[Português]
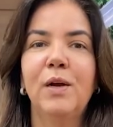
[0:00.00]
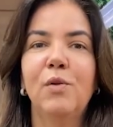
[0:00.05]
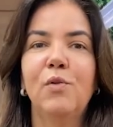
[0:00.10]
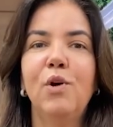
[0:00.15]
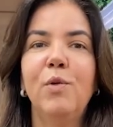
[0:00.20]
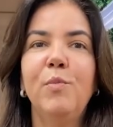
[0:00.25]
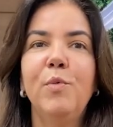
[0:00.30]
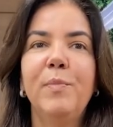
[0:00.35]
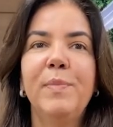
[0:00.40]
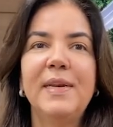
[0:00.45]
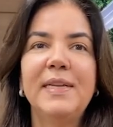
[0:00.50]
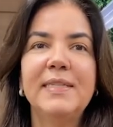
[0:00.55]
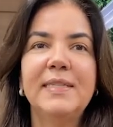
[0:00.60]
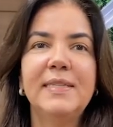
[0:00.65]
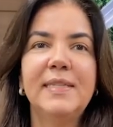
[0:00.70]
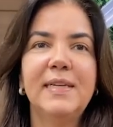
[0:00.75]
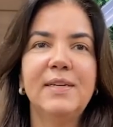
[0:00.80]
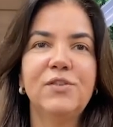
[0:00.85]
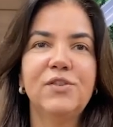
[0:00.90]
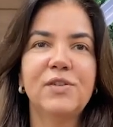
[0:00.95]
Como
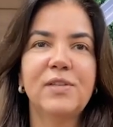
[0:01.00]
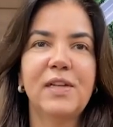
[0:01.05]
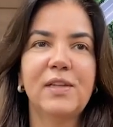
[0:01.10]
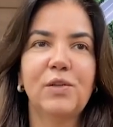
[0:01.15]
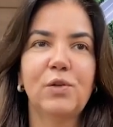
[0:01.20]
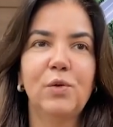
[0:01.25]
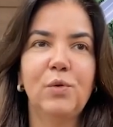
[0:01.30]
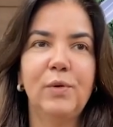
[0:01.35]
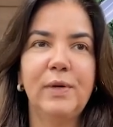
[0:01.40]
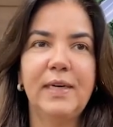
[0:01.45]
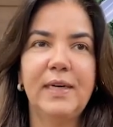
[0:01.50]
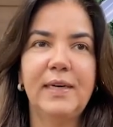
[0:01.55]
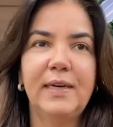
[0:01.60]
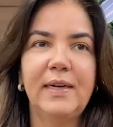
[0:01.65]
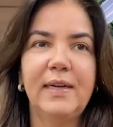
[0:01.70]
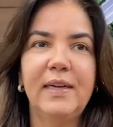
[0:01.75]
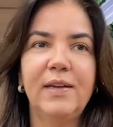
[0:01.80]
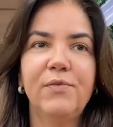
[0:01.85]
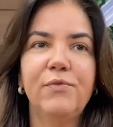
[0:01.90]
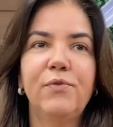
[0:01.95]
presidente da Tora,
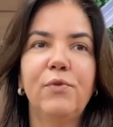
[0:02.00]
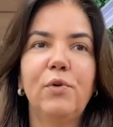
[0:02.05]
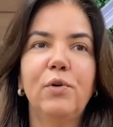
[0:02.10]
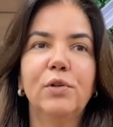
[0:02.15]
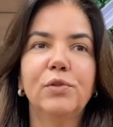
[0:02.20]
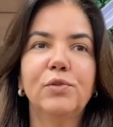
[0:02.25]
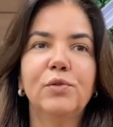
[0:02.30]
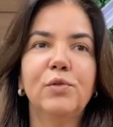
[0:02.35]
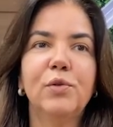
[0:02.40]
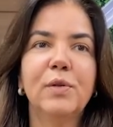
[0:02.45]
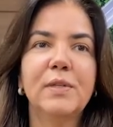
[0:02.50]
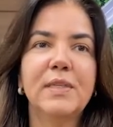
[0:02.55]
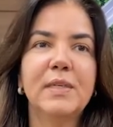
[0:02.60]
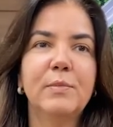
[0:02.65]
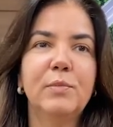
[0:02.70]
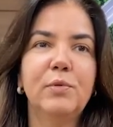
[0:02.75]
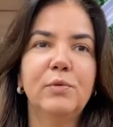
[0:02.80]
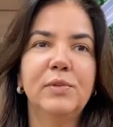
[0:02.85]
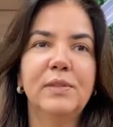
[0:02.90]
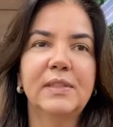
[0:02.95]
reforço nossa
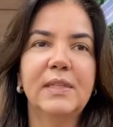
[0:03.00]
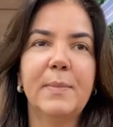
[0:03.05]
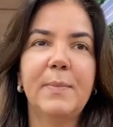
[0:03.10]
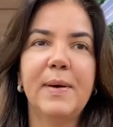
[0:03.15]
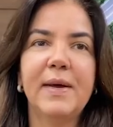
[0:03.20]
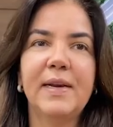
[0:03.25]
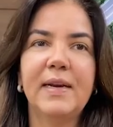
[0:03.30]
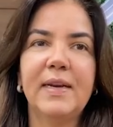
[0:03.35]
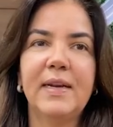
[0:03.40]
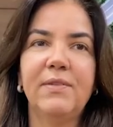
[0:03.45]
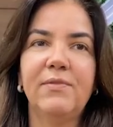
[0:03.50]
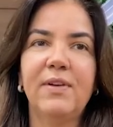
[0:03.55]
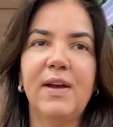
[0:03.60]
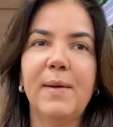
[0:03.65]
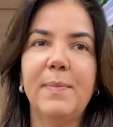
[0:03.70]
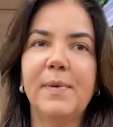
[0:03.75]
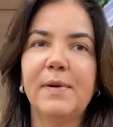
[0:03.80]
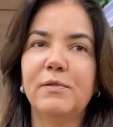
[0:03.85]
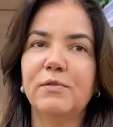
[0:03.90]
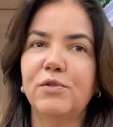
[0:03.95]
busca para
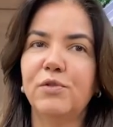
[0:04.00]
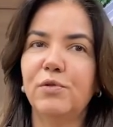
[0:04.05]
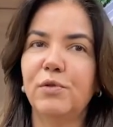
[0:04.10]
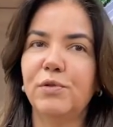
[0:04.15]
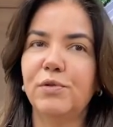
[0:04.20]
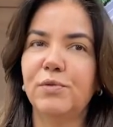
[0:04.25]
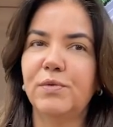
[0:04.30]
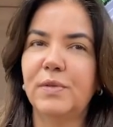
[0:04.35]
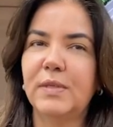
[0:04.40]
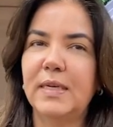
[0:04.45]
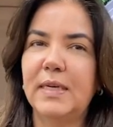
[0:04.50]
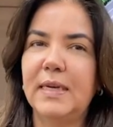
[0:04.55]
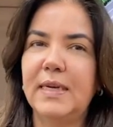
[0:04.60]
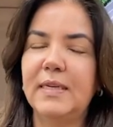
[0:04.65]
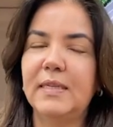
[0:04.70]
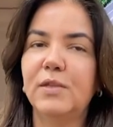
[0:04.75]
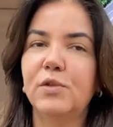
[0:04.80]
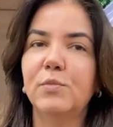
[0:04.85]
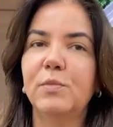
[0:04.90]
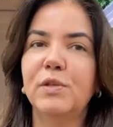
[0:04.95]
levar para os nossos
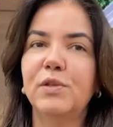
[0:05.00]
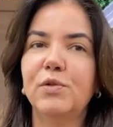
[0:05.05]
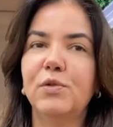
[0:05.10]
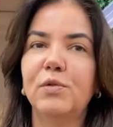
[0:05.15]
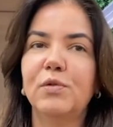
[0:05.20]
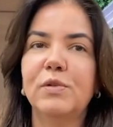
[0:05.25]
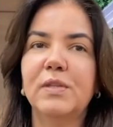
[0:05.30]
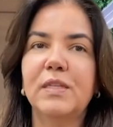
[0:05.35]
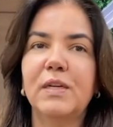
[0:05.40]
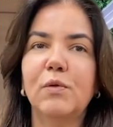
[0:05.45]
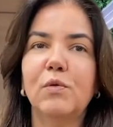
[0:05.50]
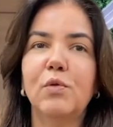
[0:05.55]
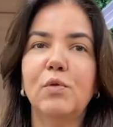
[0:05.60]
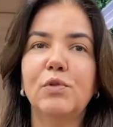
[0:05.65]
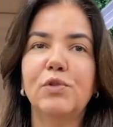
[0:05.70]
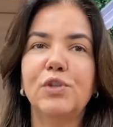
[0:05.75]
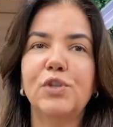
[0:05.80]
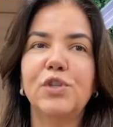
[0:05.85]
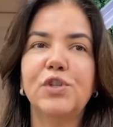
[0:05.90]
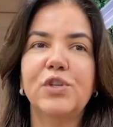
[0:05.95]
clientes uma solução
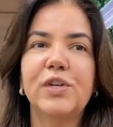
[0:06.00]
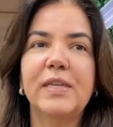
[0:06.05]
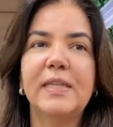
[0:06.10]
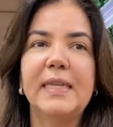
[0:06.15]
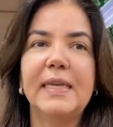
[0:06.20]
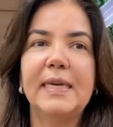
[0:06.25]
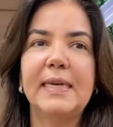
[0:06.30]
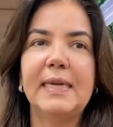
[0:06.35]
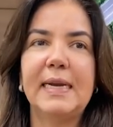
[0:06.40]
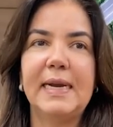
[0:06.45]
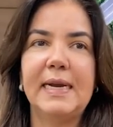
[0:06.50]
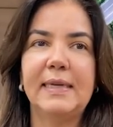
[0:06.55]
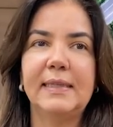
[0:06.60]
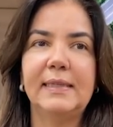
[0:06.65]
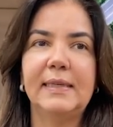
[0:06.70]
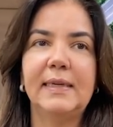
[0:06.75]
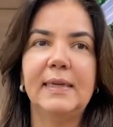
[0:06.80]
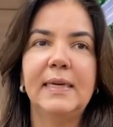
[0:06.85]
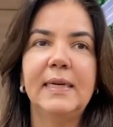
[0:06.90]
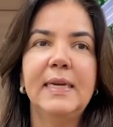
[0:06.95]
logística
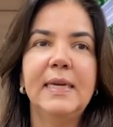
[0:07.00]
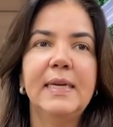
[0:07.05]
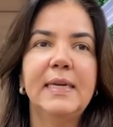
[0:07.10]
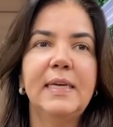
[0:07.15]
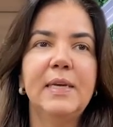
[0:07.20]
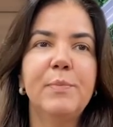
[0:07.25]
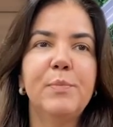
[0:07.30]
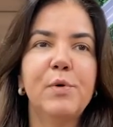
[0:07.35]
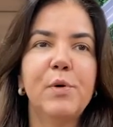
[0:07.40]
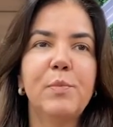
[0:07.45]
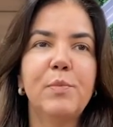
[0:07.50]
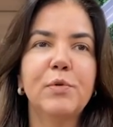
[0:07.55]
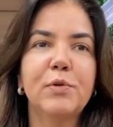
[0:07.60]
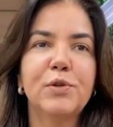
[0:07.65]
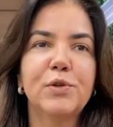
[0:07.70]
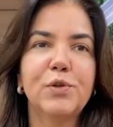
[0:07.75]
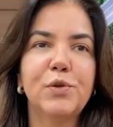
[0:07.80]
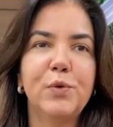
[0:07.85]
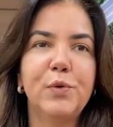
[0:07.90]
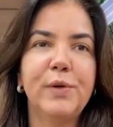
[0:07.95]
integrada que
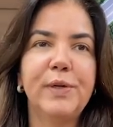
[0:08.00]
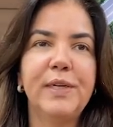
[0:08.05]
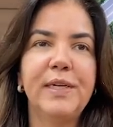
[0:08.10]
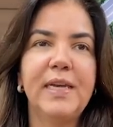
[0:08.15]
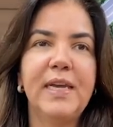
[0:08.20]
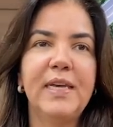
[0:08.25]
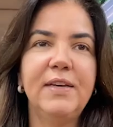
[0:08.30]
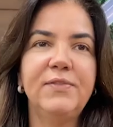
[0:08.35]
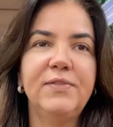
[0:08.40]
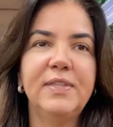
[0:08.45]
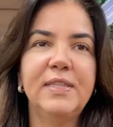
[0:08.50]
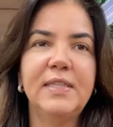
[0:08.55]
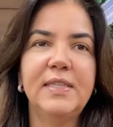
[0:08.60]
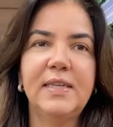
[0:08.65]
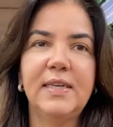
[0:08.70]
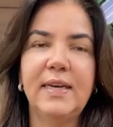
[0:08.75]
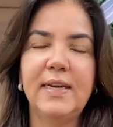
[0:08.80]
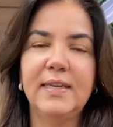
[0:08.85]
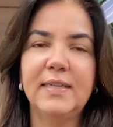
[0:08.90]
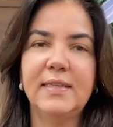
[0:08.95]
proporcione
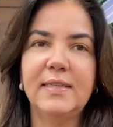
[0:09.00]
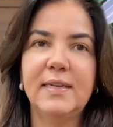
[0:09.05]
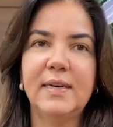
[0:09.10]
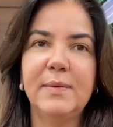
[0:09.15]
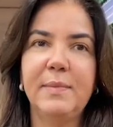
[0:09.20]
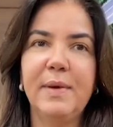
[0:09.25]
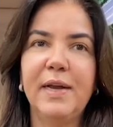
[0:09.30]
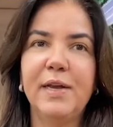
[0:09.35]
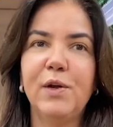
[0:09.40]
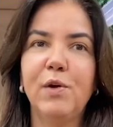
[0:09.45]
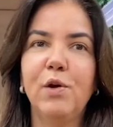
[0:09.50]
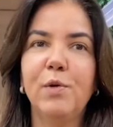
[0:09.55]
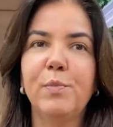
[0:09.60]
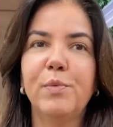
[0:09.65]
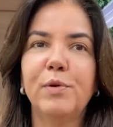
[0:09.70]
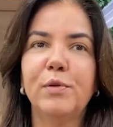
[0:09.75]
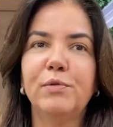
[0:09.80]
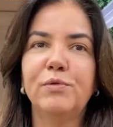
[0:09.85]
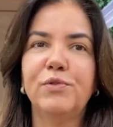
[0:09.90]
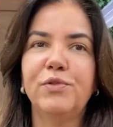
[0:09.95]
eficiência, maior
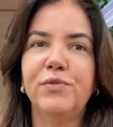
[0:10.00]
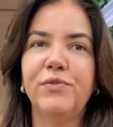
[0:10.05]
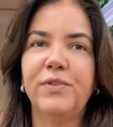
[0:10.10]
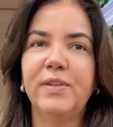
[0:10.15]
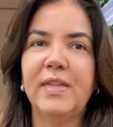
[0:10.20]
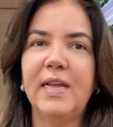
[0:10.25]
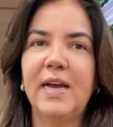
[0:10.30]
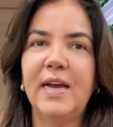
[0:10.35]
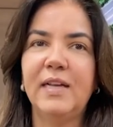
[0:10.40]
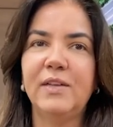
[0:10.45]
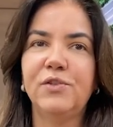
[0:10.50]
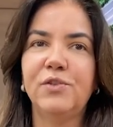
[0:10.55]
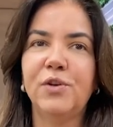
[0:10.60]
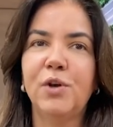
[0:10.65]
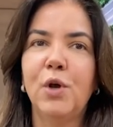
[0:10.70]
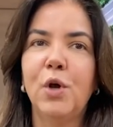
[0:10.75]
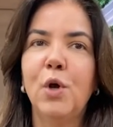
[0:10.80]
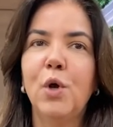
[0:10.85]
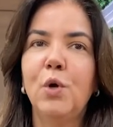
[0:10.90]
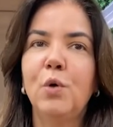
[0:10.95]
produtividade,
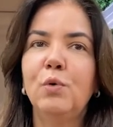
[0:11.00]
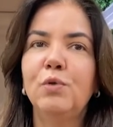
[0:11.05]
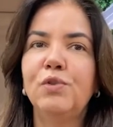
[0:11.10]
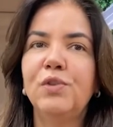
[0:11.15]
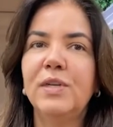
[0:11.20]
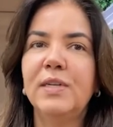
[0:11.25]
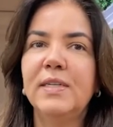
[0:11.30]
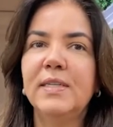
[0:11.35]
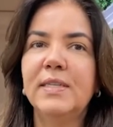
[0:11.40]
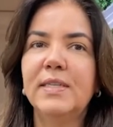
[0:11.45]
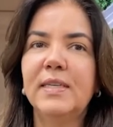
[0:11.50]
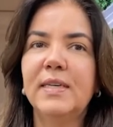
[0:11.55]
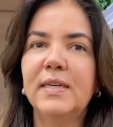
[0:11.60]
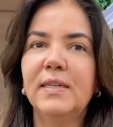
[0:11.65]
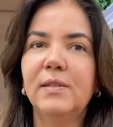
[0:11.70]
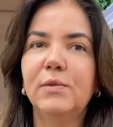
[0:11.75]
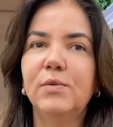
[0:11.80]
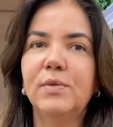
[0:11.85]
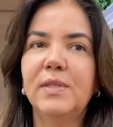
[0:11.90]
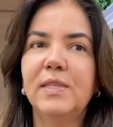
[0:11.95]

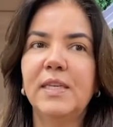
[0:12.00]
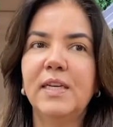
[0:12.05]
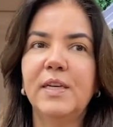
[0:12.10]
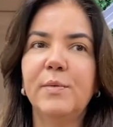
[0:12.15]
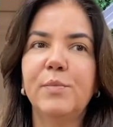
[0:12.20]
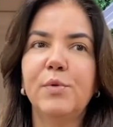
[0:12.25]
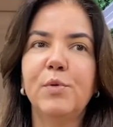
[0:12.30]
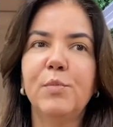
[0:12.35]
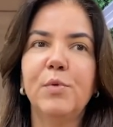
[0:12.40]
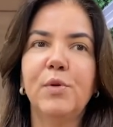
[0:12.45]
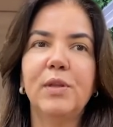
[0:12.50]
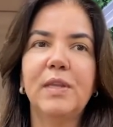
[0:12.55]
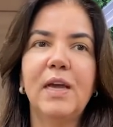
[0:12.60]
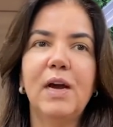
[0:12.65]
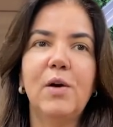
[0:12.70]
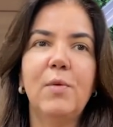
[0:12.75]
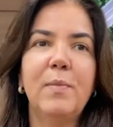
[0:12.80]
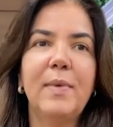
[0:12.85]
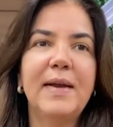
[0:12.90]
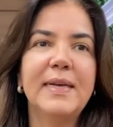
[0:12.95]
utilizando sempre o
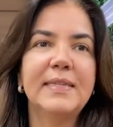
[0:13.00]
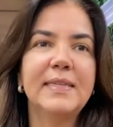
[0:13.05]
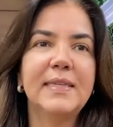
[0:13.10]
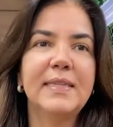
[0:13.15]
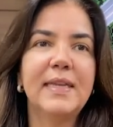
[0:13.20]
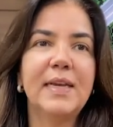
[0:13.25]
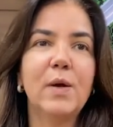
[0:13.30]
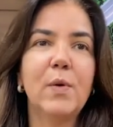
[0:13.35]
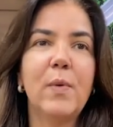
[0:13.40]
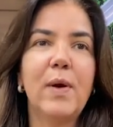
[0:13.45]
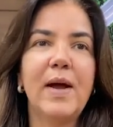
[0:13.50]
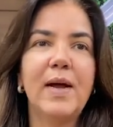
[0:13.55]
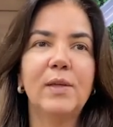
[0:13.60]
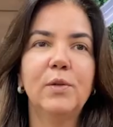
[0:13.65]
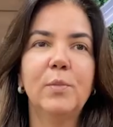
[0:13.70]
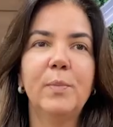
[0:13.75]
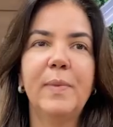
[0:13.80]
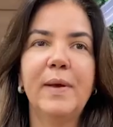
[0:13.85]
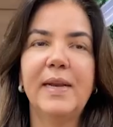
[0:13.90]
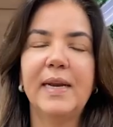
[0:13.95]
modal mais
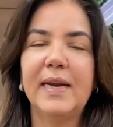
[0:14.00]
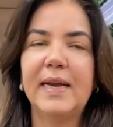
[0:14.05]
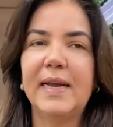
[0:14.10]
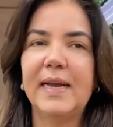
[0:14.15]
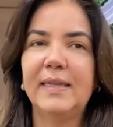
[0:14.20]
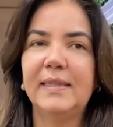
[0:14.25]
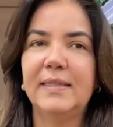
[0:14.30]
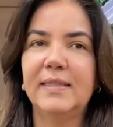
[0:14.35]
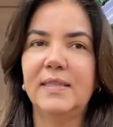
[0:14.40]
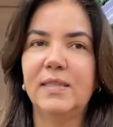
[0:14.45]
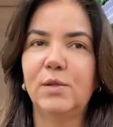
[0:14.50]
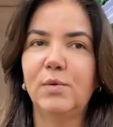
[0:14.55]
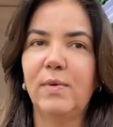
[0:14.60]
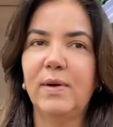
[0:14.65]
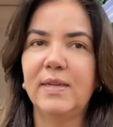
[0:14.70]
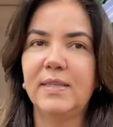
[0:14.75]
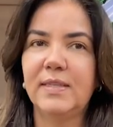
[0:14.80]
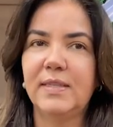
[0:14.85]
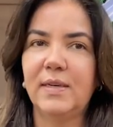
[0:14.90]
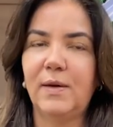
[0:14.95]
adequado para cada
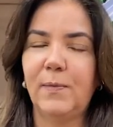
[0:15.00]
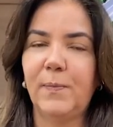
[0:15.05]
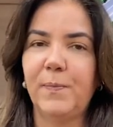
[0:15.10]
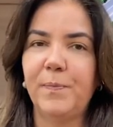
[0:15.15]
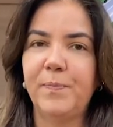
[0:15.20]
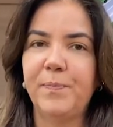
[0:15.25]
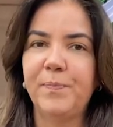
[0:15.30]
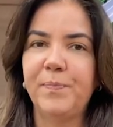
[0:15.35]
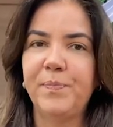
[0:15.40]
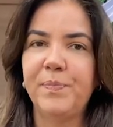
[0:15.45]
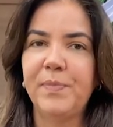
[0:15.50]
situação.